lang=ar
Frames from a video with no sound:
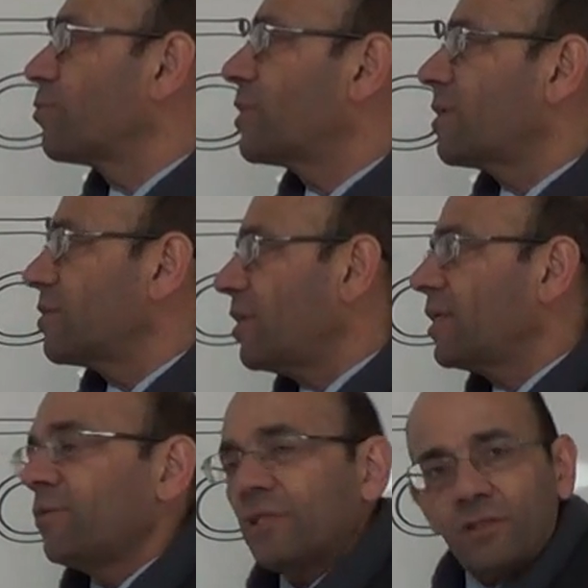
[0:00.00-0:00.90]
ممكن نقضي
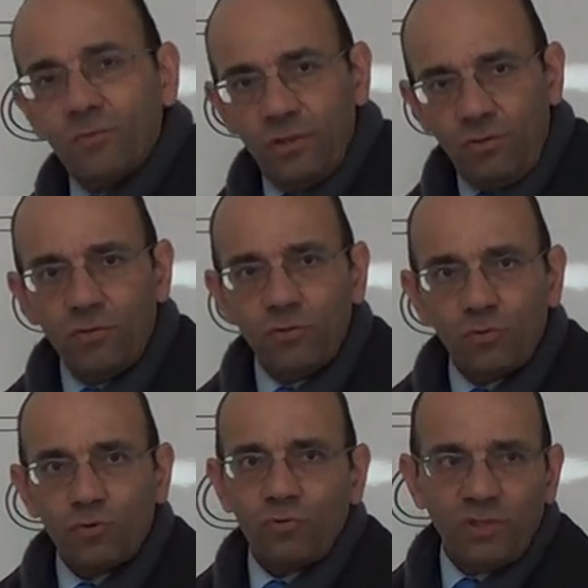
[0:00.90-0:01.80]
عليه وقت طويل واحنا
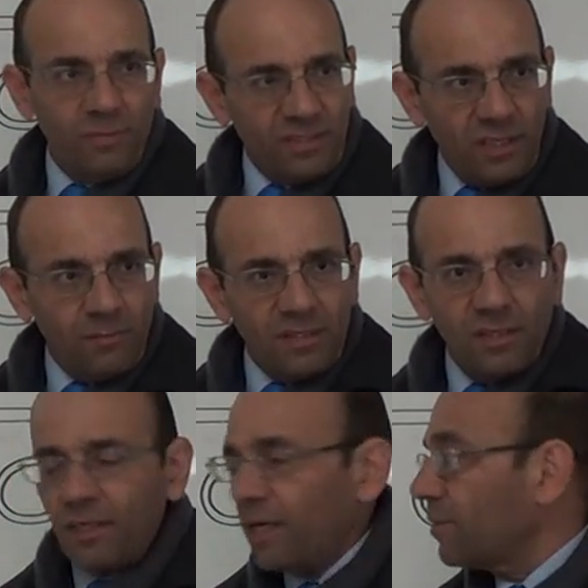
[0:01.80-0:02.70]
ندرسه زي ما سال
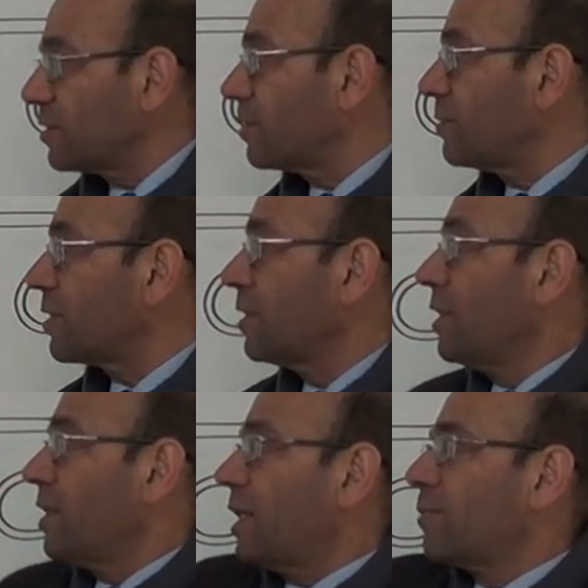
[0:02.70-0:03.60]
مثلا احمد سمير
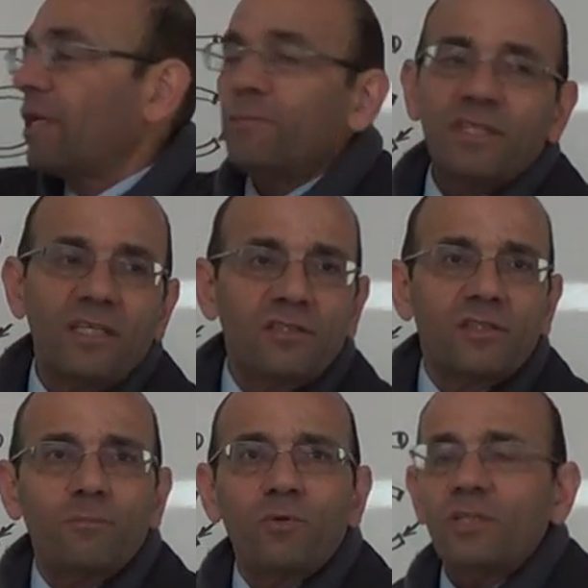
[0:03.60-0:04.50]
عن باي ميتاليك
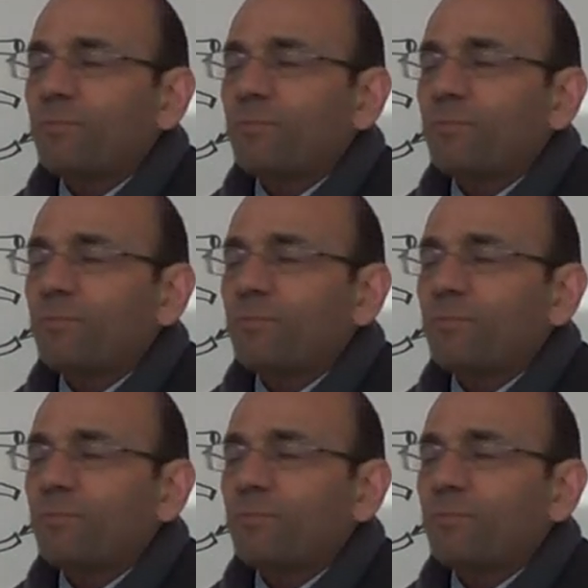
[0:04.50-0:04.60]
ستريب وليش